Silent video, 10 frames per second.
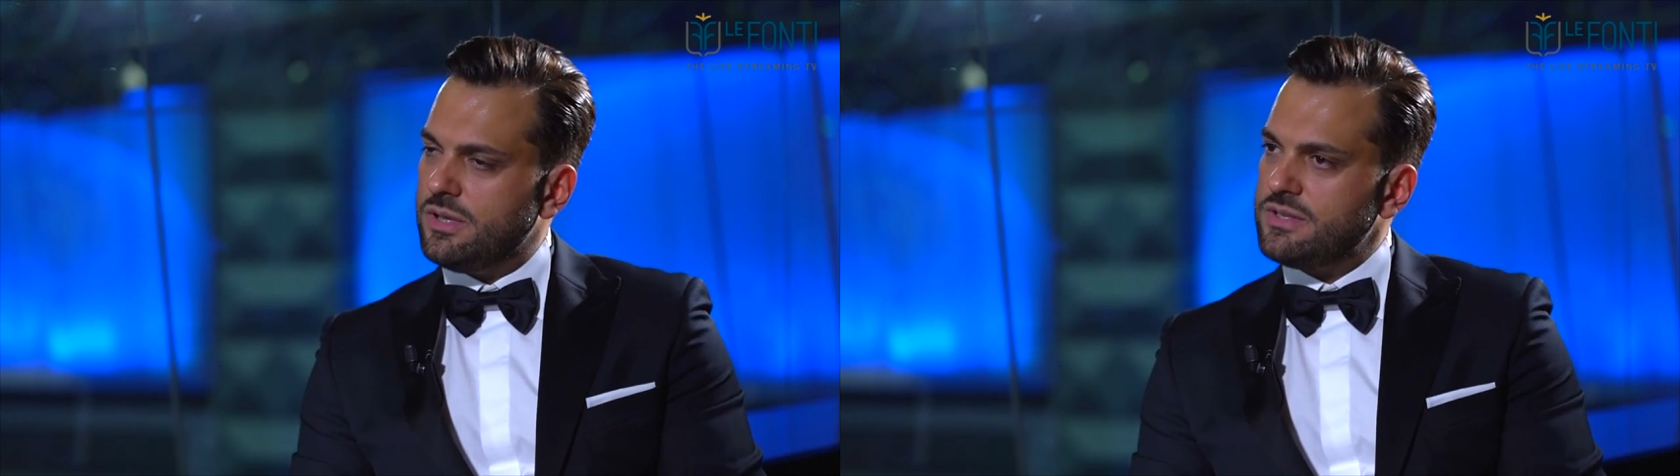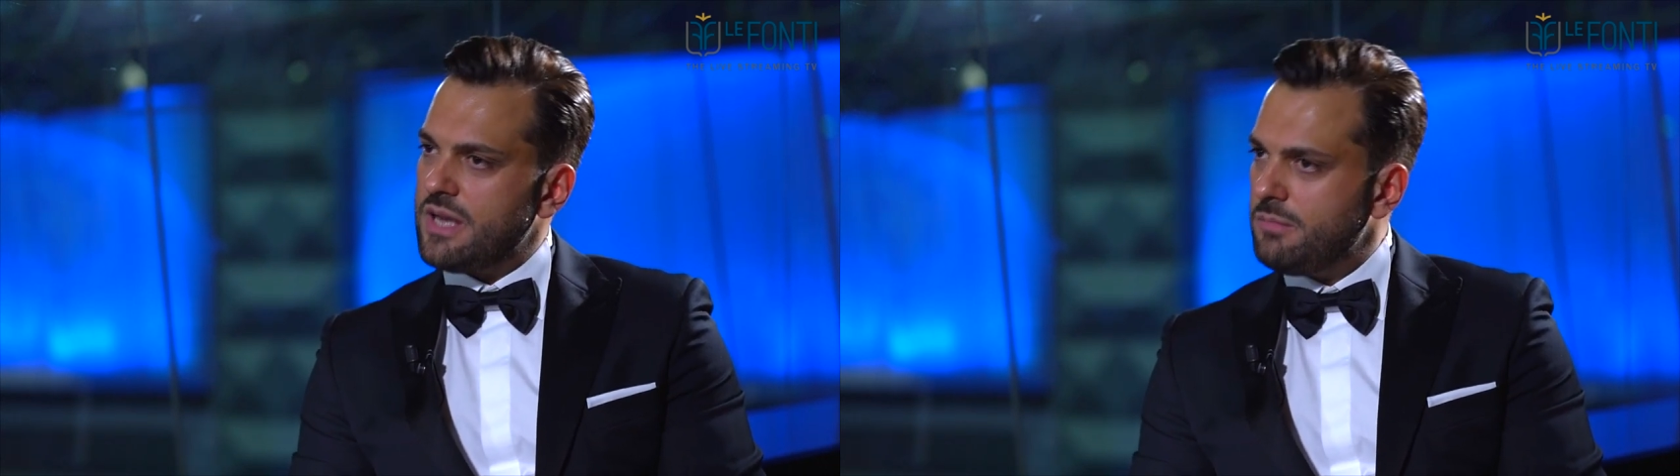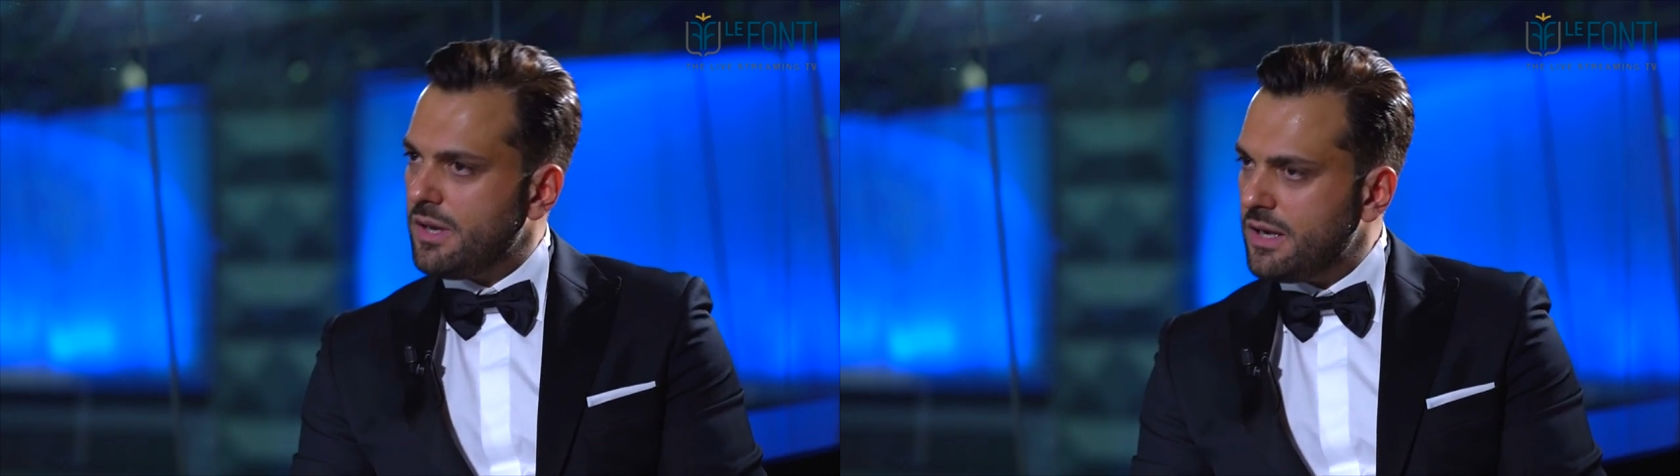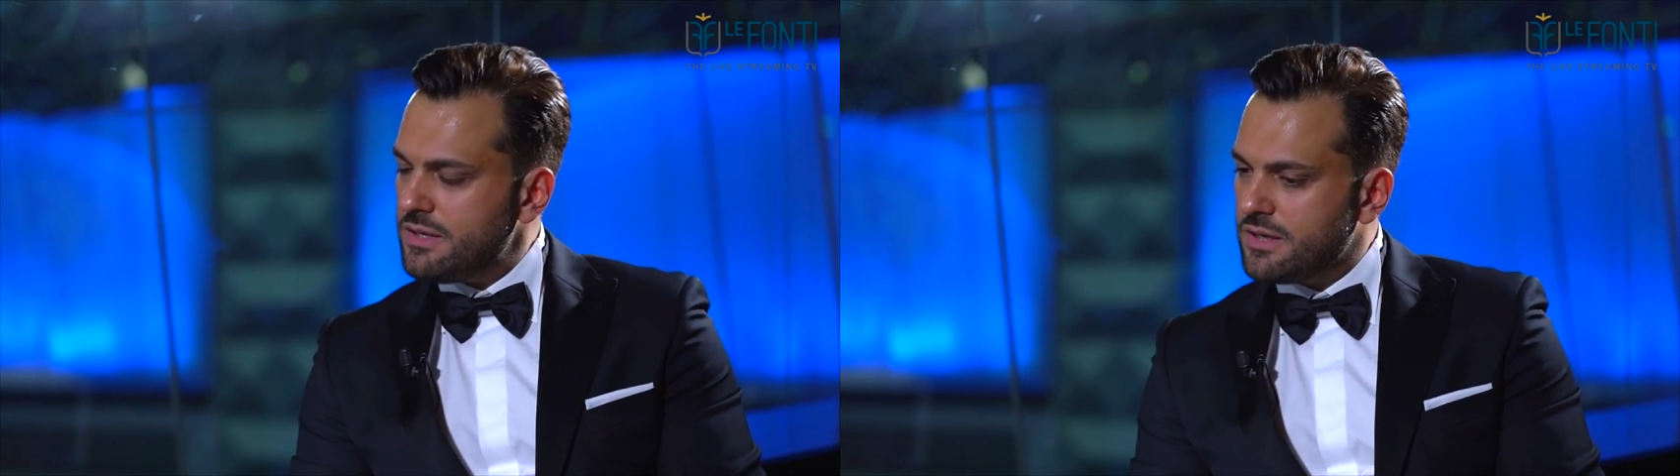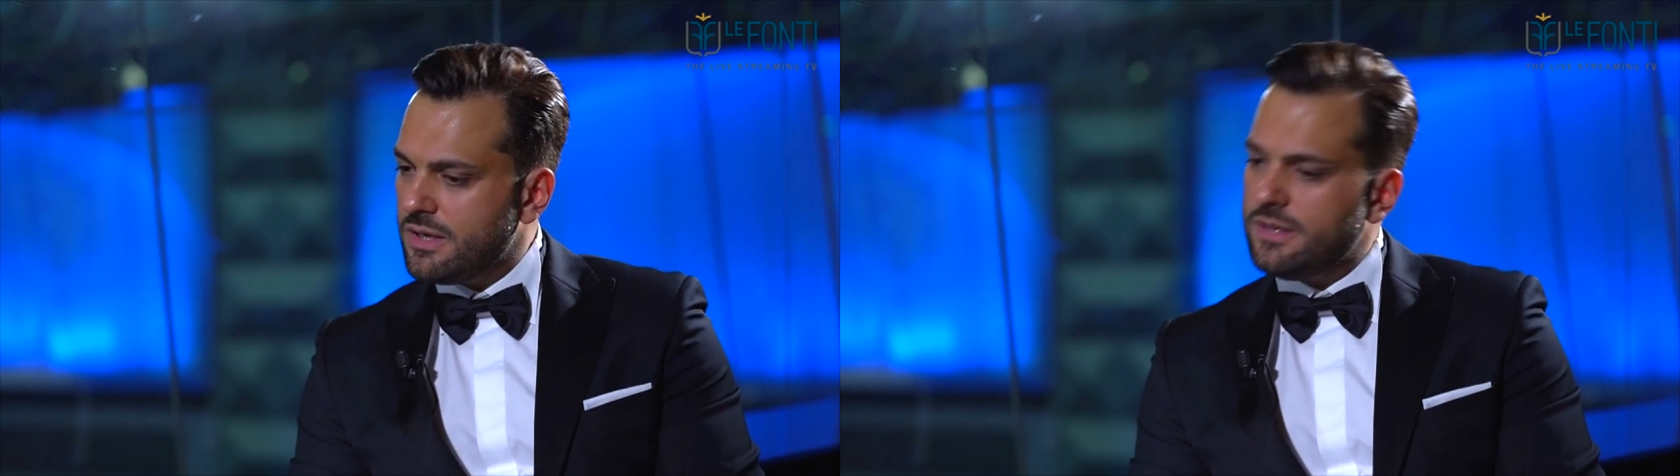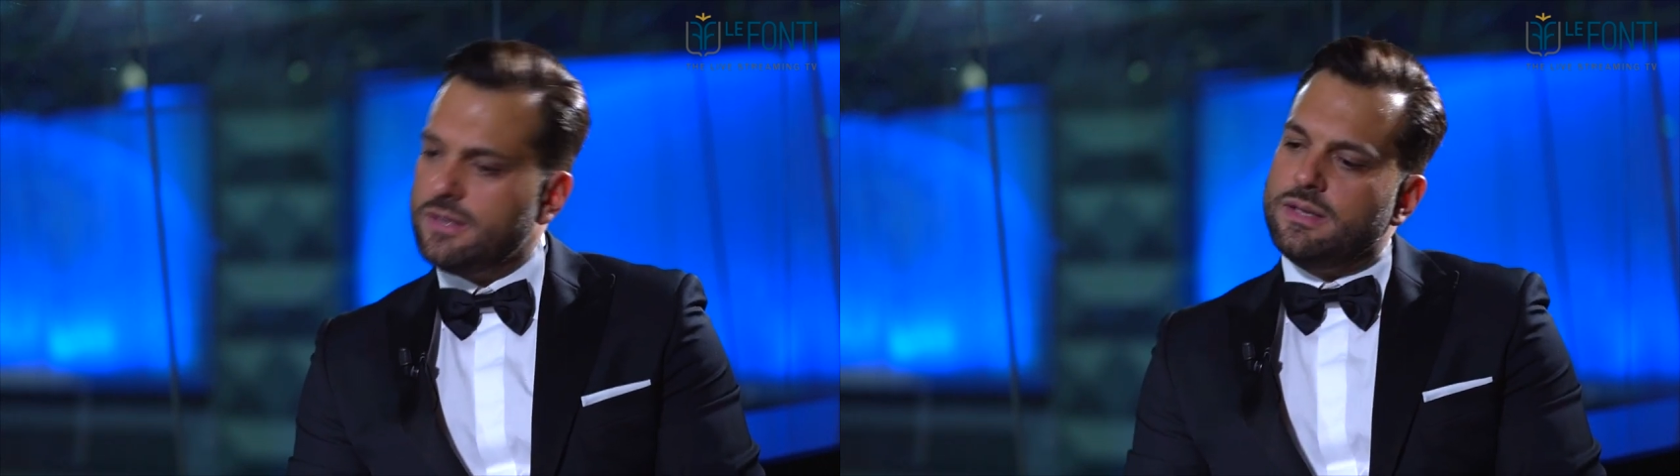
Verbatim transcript: di cyber risk e